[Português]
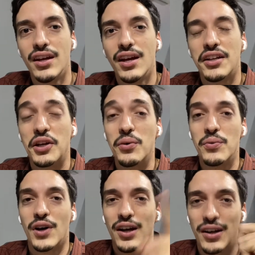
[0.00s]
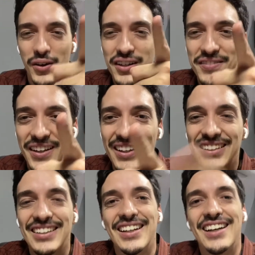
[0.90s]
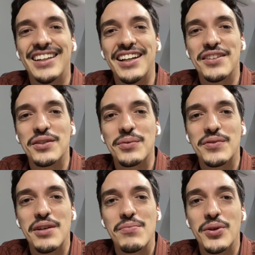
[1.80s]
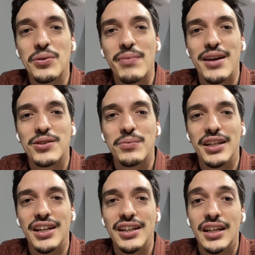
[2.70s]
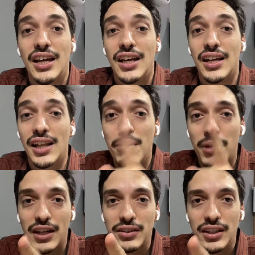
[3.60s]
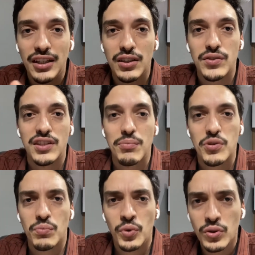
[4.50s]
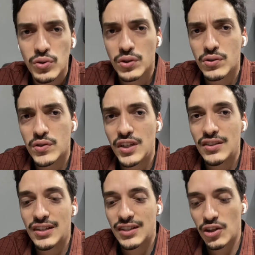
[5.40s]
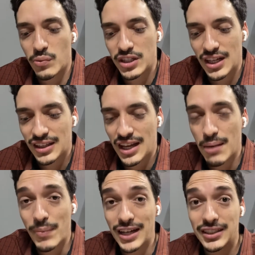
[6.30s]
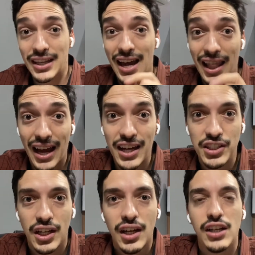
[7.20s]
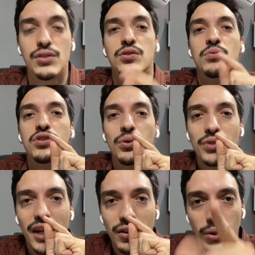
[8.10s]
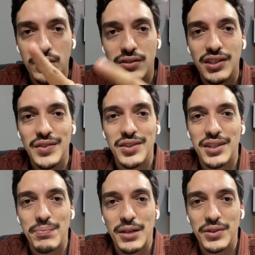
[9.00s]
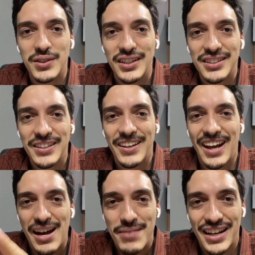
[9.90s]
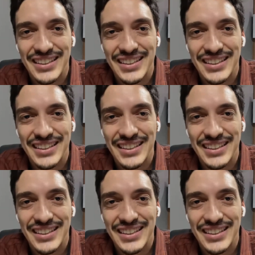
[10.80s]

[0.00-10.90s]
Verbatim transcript: Então, roda a vinheta que nós vamos ver muito mais sobre ele. E lembrando que nós fizemos muitos outros vídeos, essa obra já está na parte da laje e nós vamos soltar todos esses vídeos aí para vocês. Abraço!